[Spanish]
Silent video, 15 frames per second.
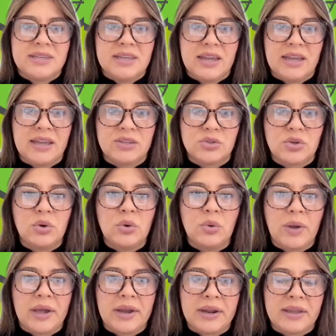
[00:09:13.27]
Así que en esos
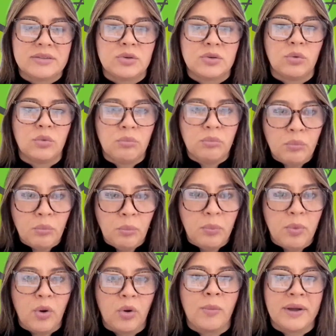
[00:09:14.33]
lugares que son un
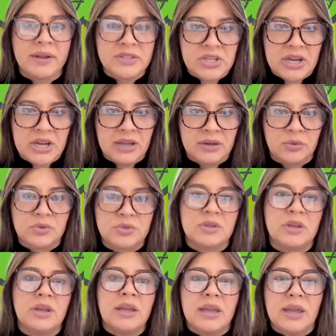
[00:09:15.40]
poco más
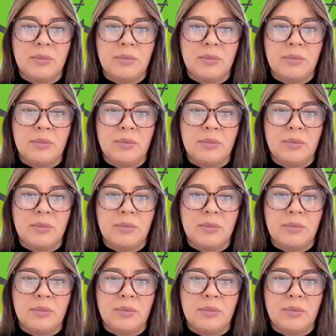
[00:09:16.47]
llanos,